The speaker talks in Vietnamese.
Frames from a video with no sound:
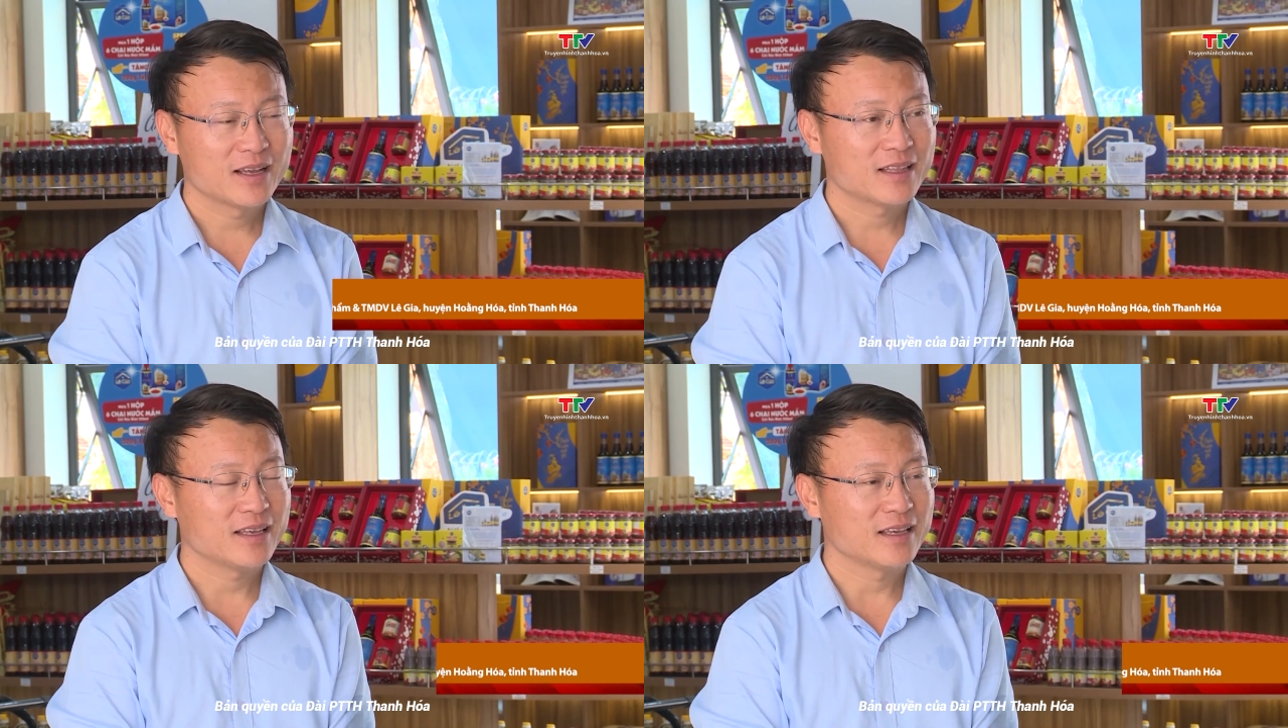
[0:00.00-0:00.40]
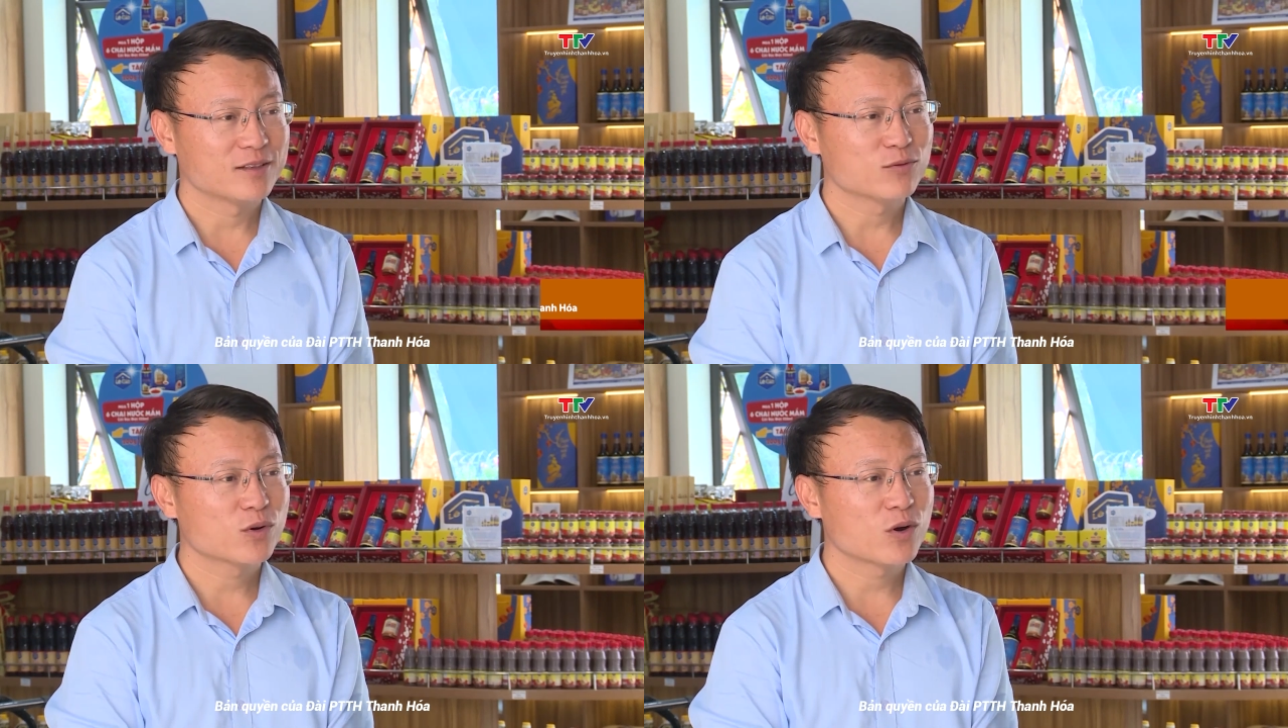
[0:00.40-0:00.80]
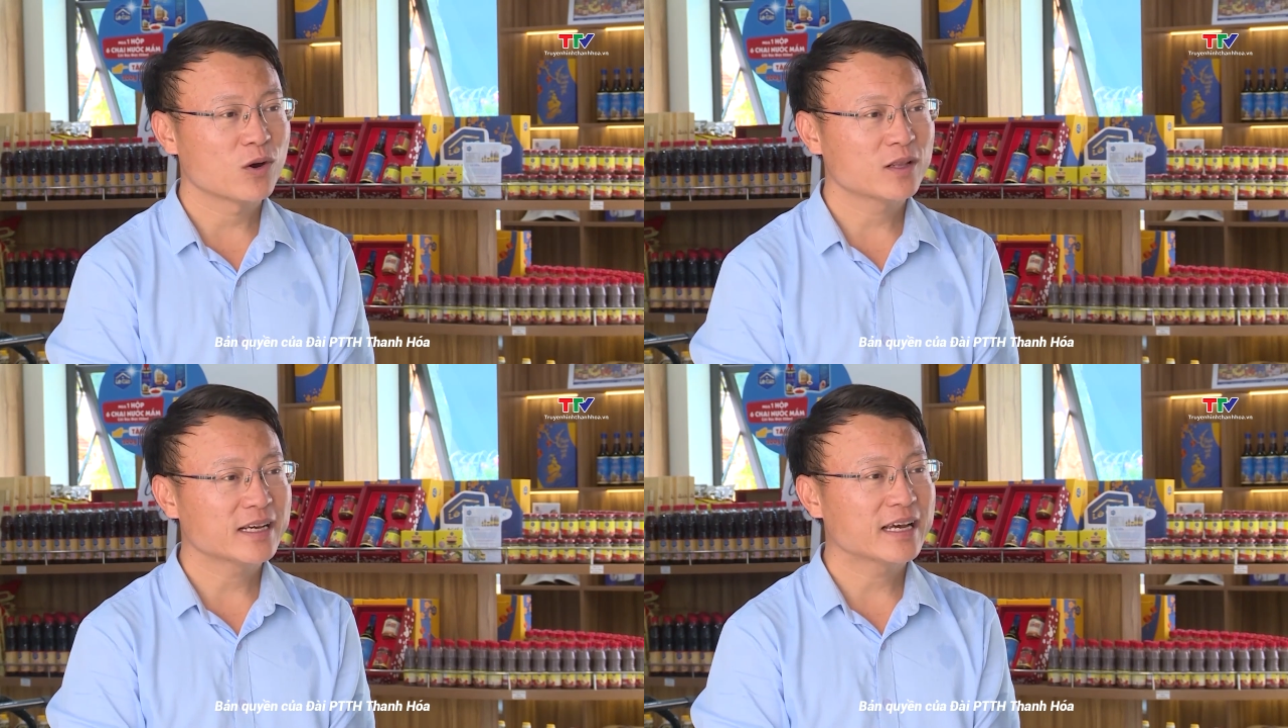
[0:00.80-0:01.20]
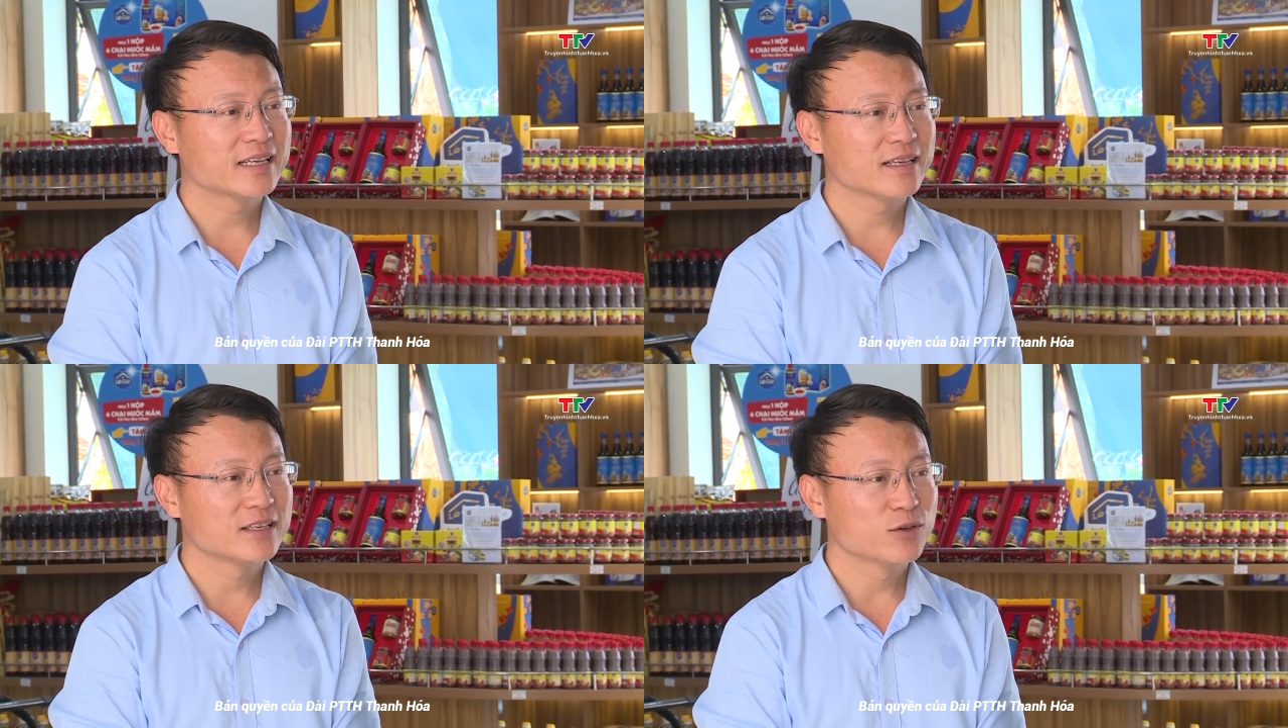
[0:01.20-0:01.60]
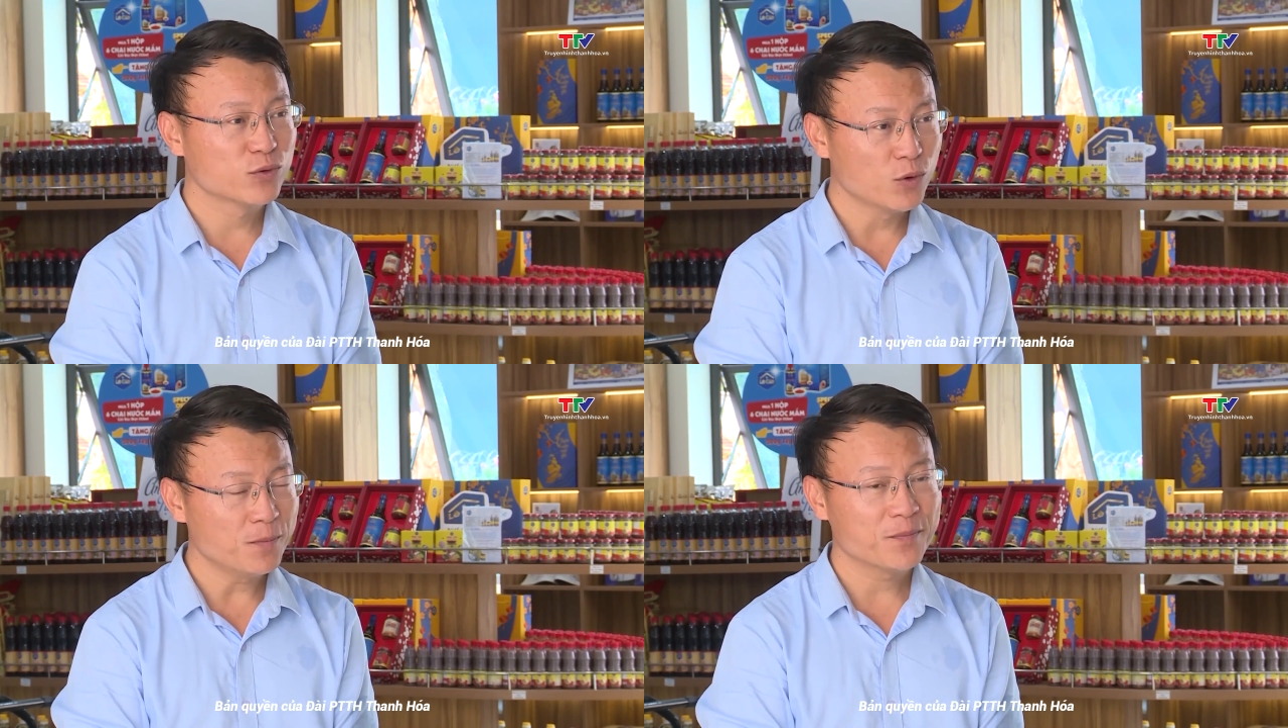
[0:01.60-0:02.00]
Thì chúng tôi có những kênh
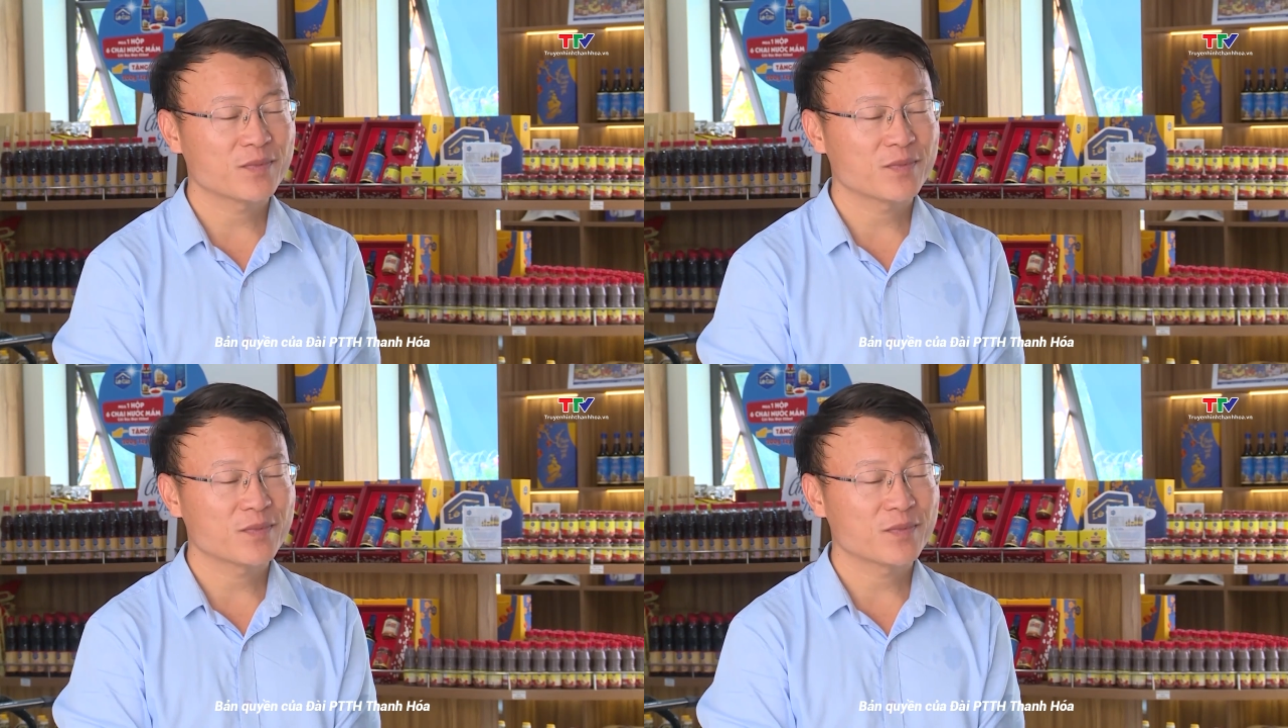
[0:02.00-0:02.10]
YouTube,